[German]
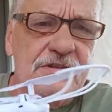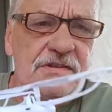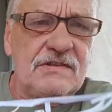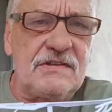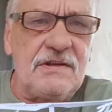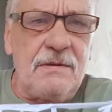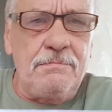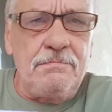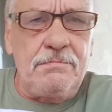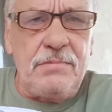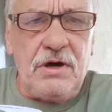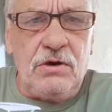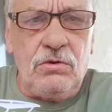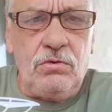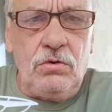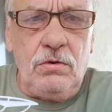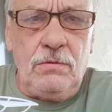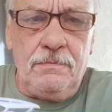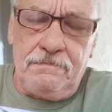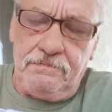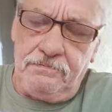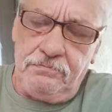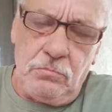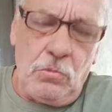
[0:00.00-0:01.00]
was
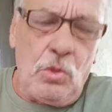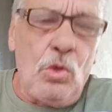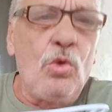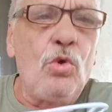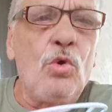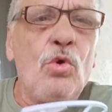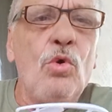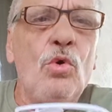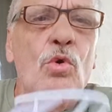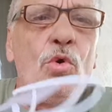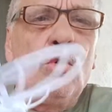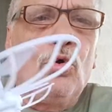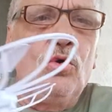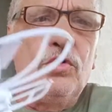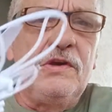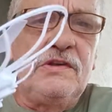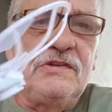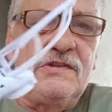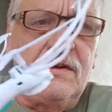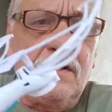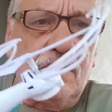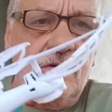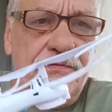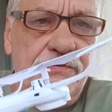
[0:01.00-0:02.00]
zusammenbauen.
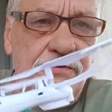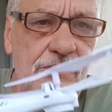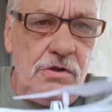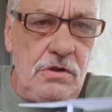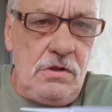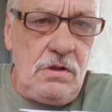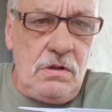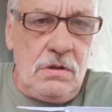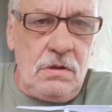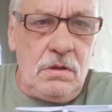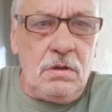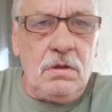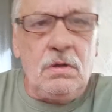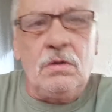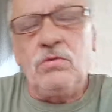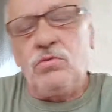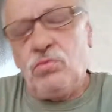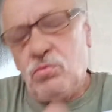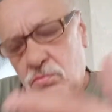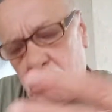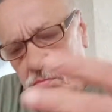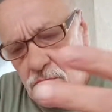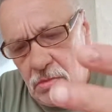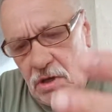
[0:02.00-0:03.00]
Ist nicht viel,
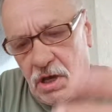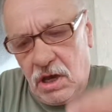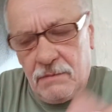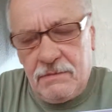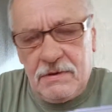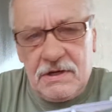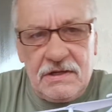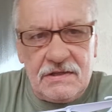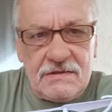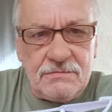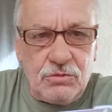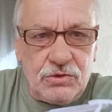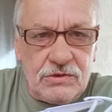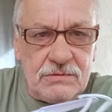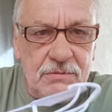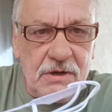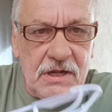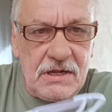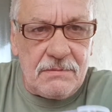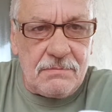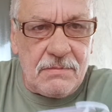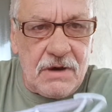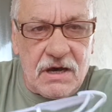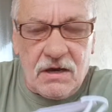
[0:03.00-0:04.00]
aber das muss
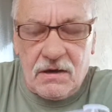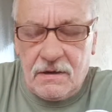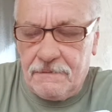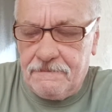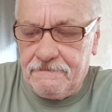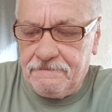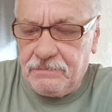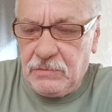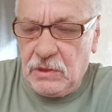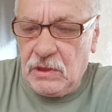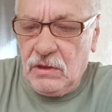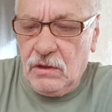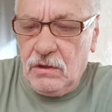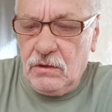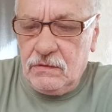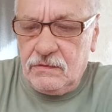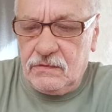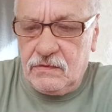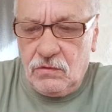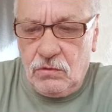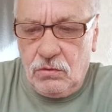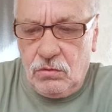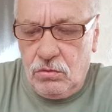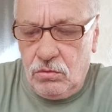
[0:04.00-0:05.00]
man halt machen.
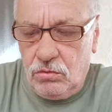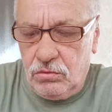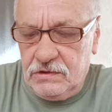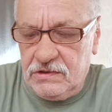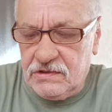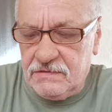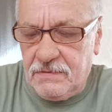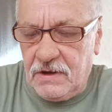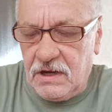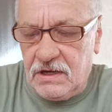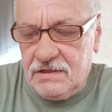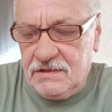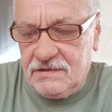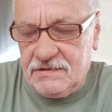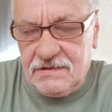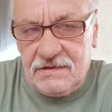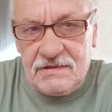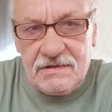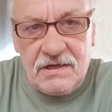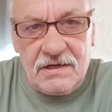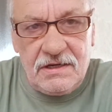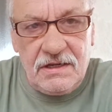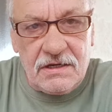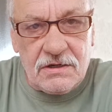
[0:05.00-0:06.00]
So, und zwar das
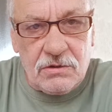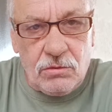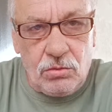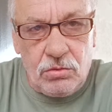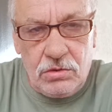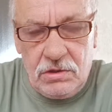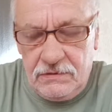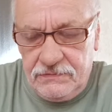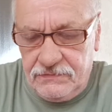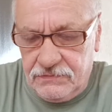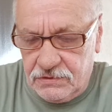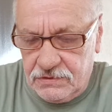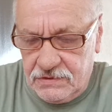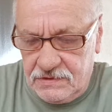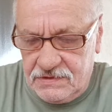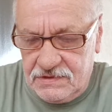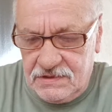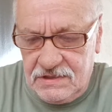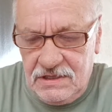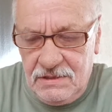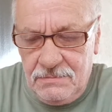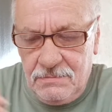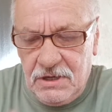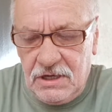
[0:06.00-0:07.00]
ist eine Drohne von
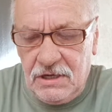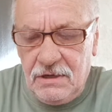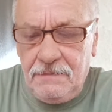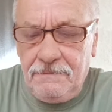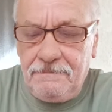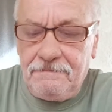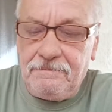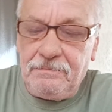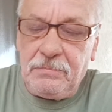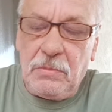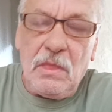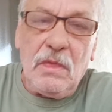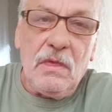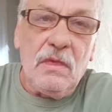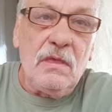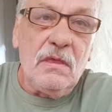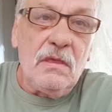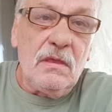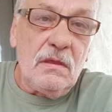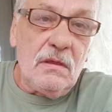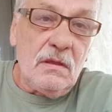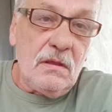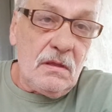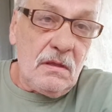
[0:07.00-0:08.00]
Sima.
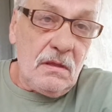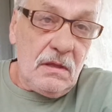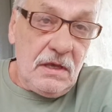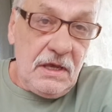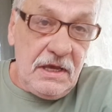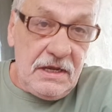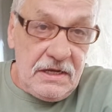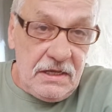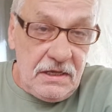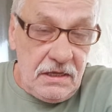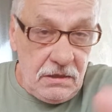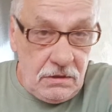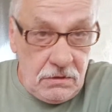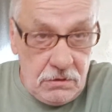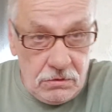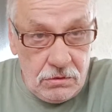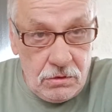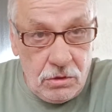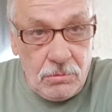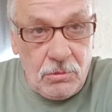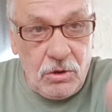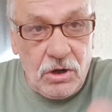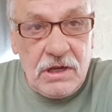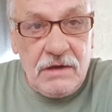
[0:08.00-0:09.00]
Hätte
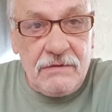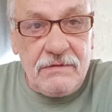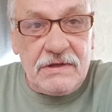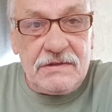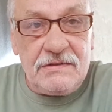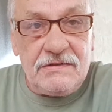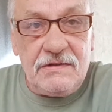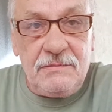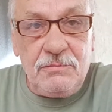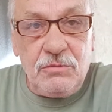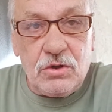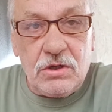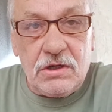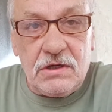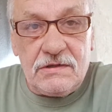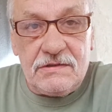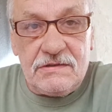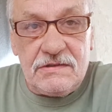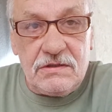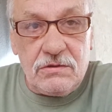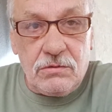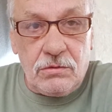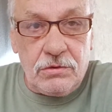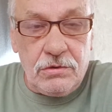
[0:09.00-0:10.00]
normalerweise
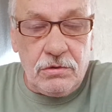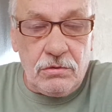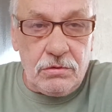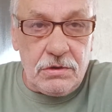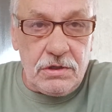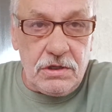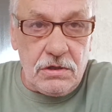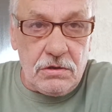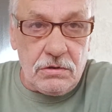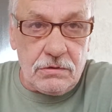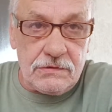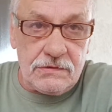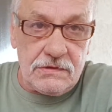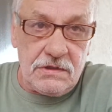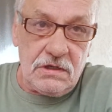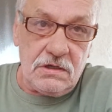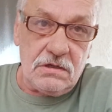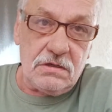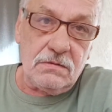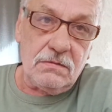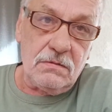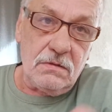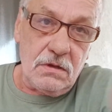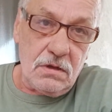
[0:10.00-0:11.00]
87 Euro
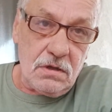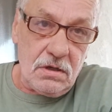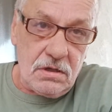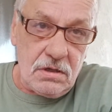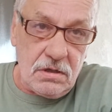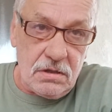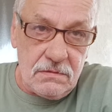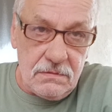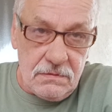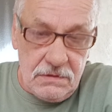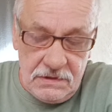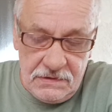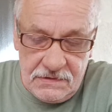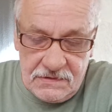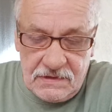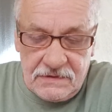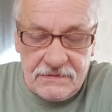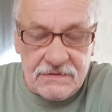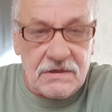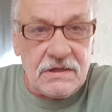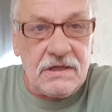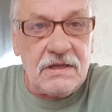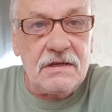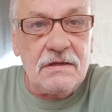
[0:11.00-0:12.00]
gekostet. Ist,
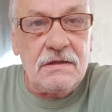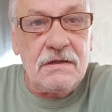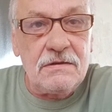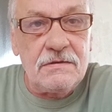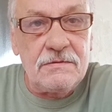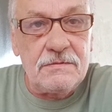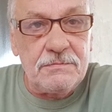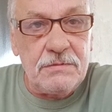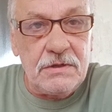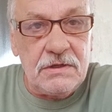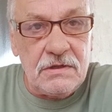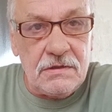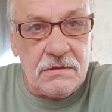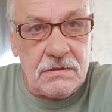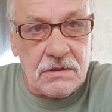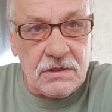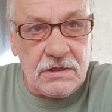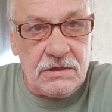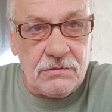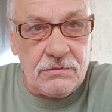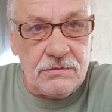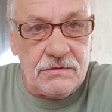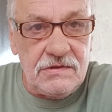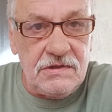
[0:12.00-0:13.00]
äh, ist äh,
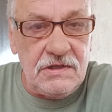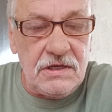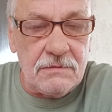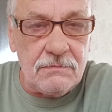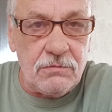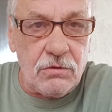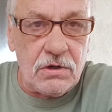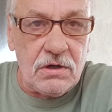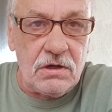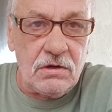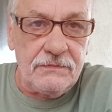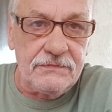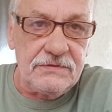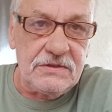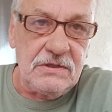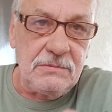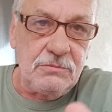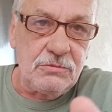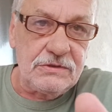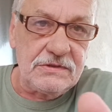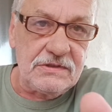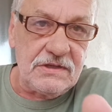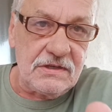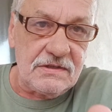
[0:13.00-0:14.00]
reduziert worden auf
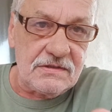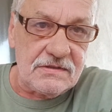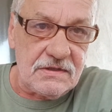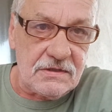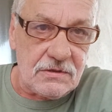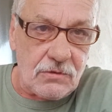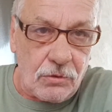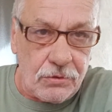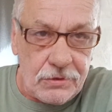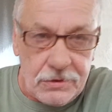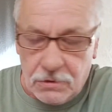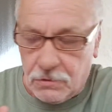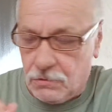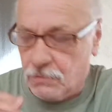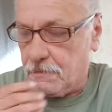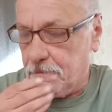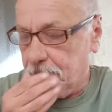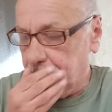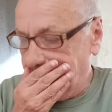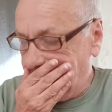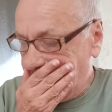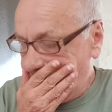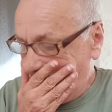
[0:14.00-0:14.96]
67 Euro.